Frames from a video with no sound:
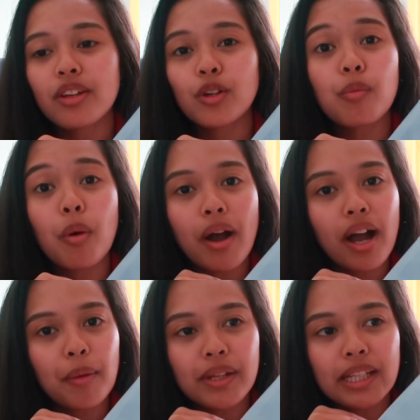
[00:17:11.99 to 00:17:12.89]
gumawa
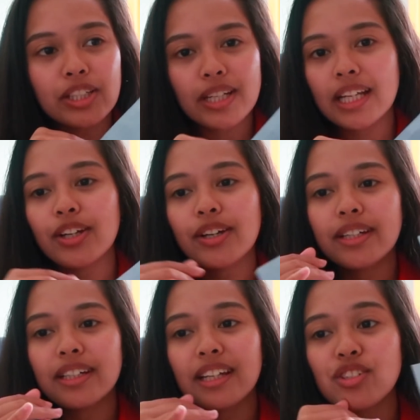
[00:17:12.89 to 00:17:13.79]
kami ng trailer,
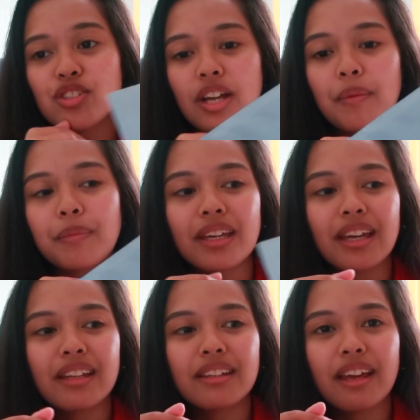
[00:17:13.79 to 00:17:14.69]
naglunch kami,
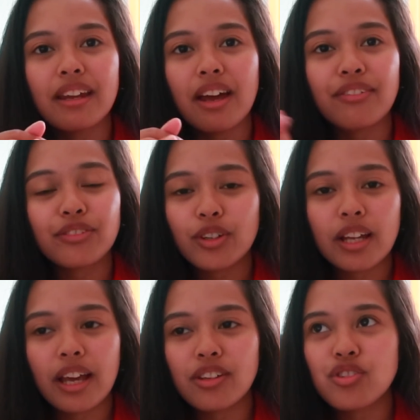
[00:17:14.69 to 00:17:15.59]
and then after
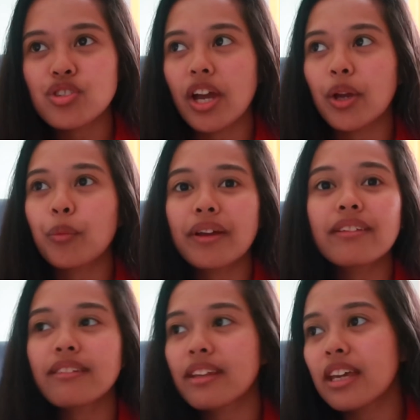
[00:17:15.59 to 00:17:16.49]
lunch, I
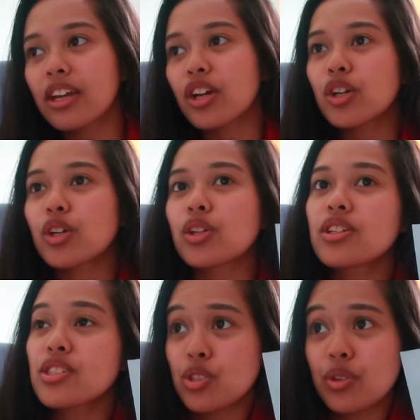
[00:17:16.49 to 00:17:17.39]
went here,
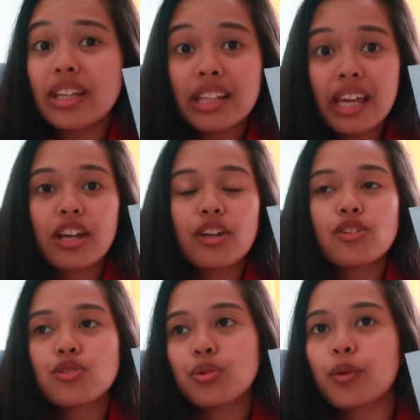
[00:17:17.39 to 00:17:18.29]
straight
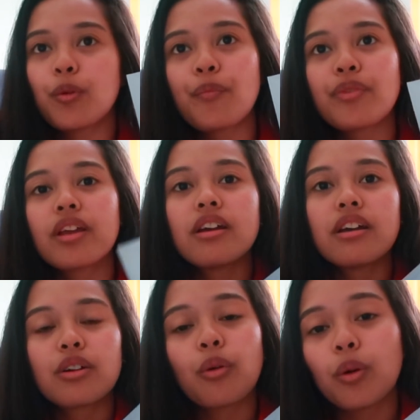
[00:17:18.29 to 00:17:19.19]
here to
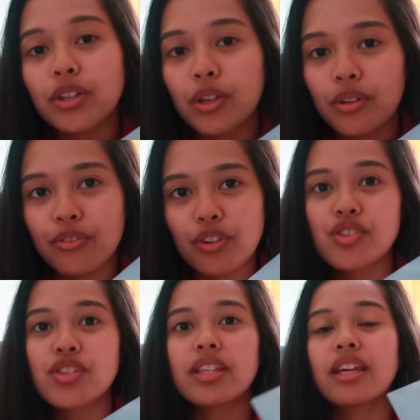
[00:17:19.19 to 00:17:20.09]
Cold
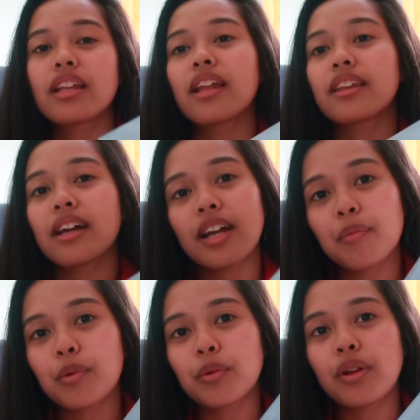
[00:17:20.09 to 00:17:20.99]
University na
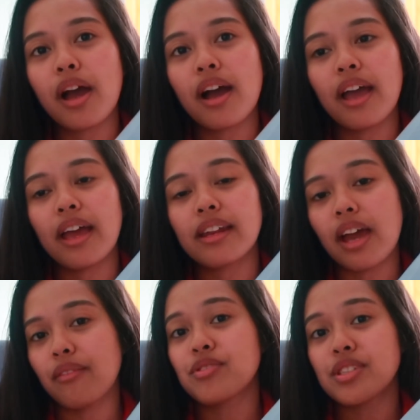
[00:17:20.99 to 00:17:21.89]
natanggap ko na and
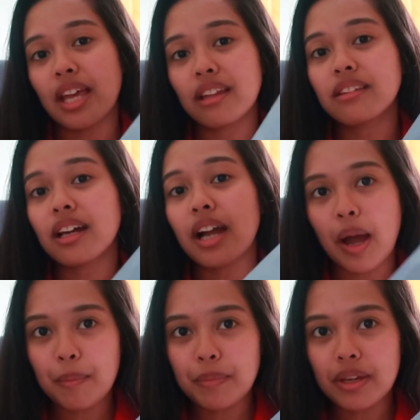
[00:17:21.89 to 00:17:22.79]
I've sent a
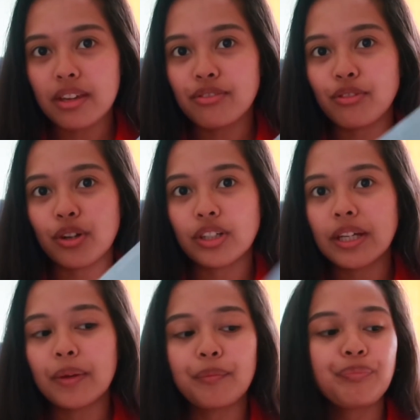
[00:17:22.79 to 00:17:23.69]
copy for
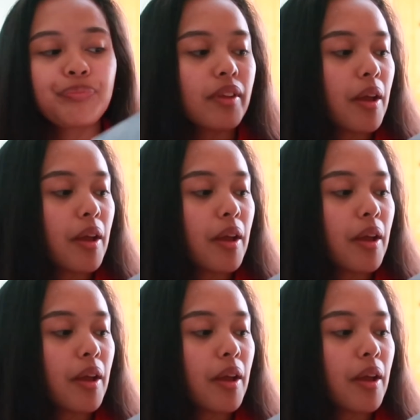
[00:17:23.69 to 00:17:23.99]
them